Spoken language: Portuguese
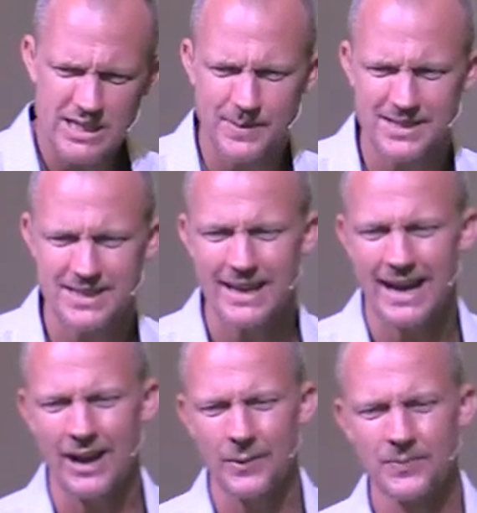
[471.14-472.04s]

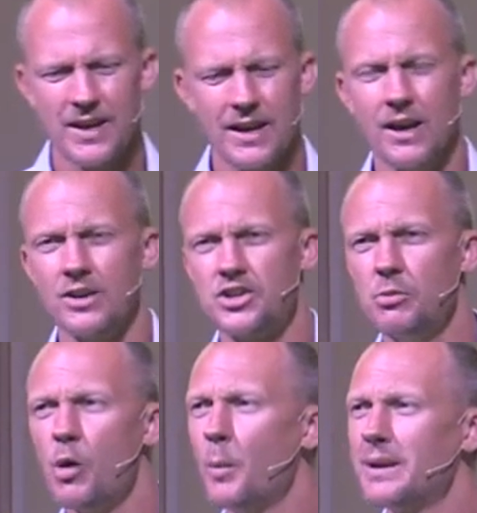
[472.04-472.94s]
especial de
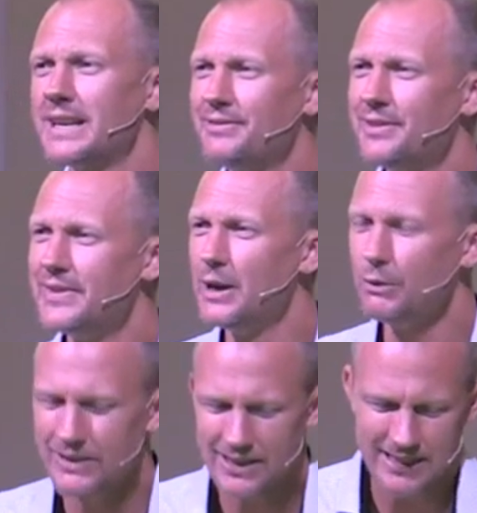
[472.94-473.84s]
um homem que viveu
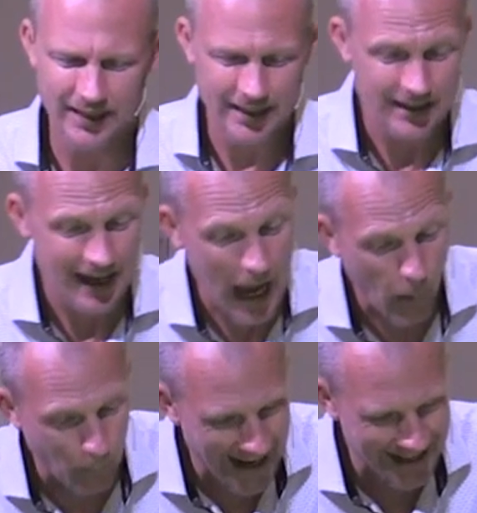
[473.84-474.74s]
a vida dele
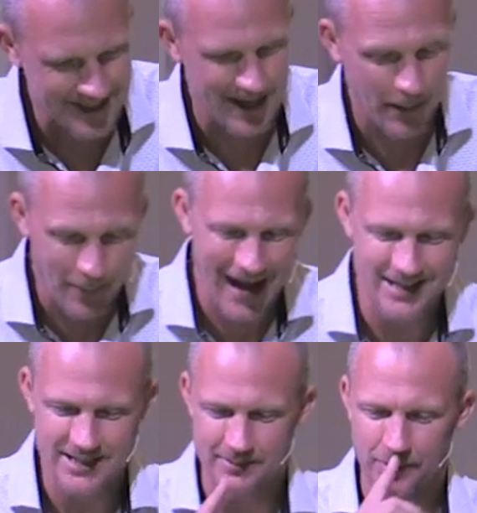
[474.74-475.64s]
ao, ao
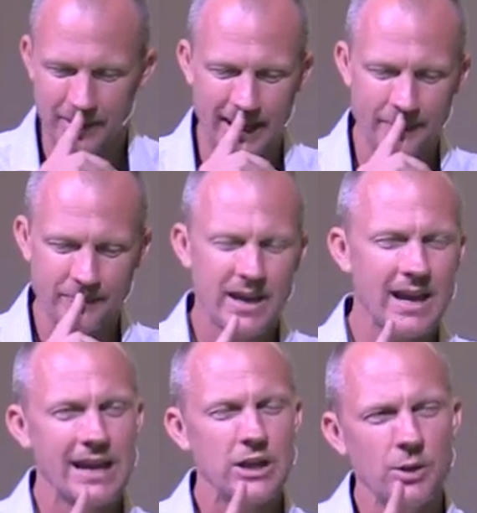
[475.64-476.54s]
máximo, né?
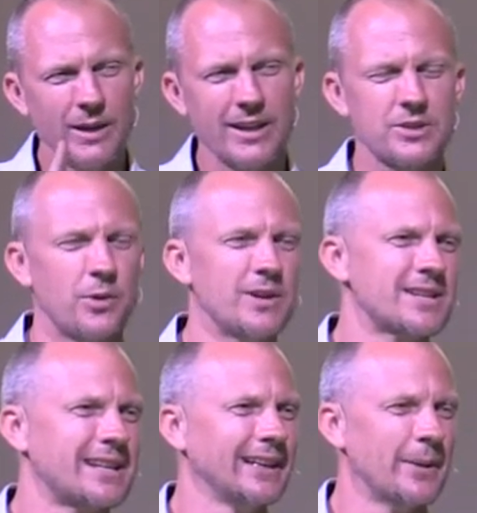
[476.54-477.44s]
E uma das
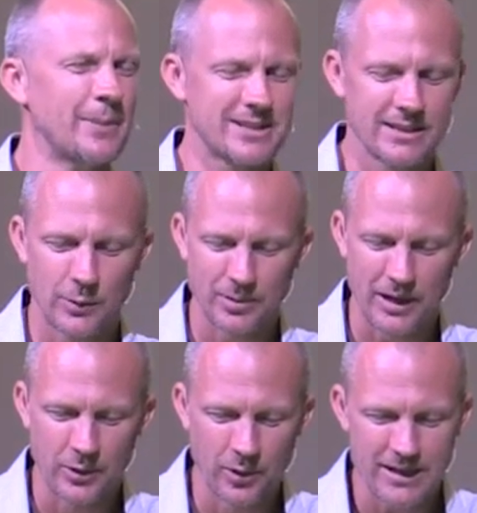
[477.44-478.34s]
coisas que ela mencionou
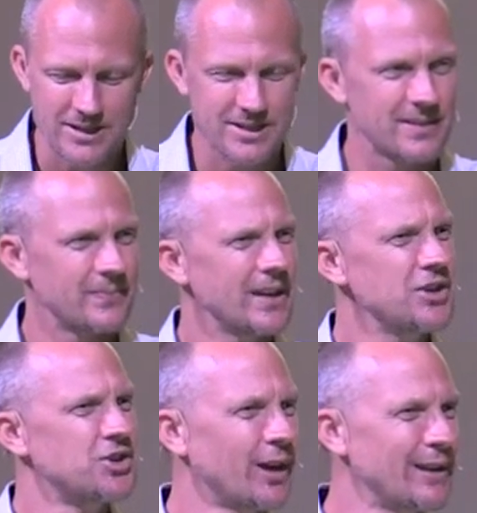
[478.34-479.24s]
para nós
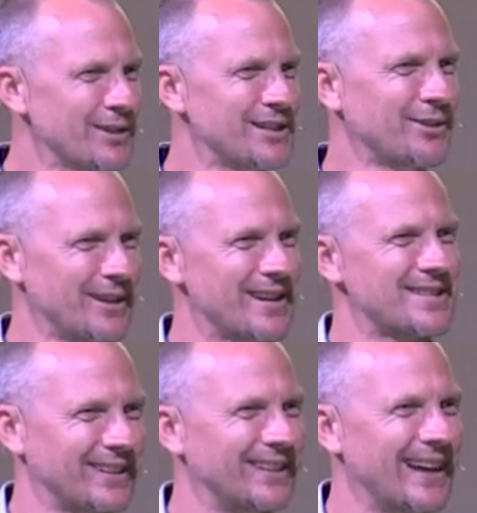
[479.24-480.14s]
e Johnny, você
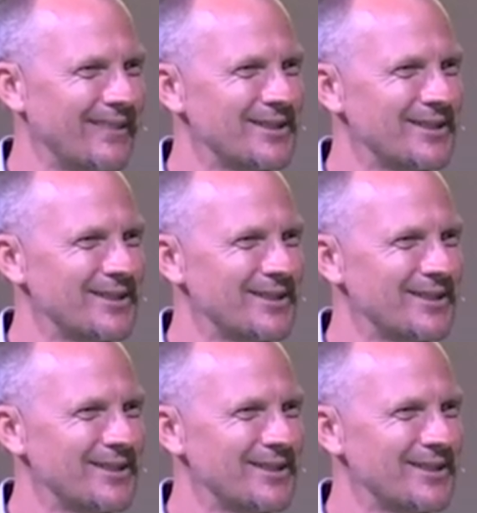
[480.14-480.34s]
conhece ele, né?